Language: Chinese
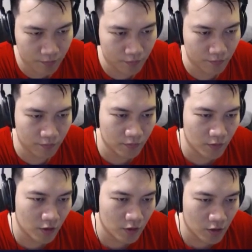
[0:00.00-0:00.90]
嗯，
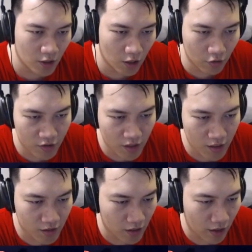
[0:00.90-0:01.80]
好，那接下来
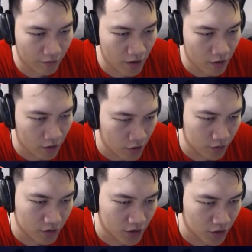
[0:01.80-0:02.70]
这个2费
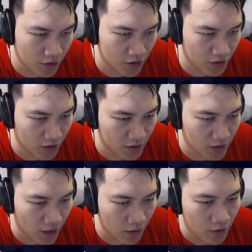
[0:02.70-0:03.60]
22邪恶阵线天
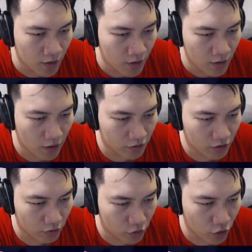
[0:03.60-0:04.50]
才， 然后这
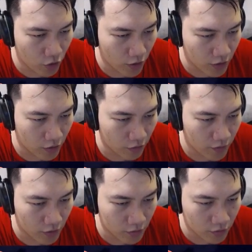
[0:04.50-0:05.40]
样我是摧毁一个友
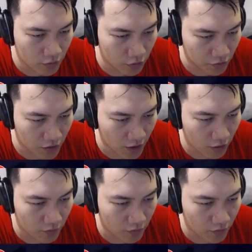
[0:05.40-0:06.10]
方手下，然后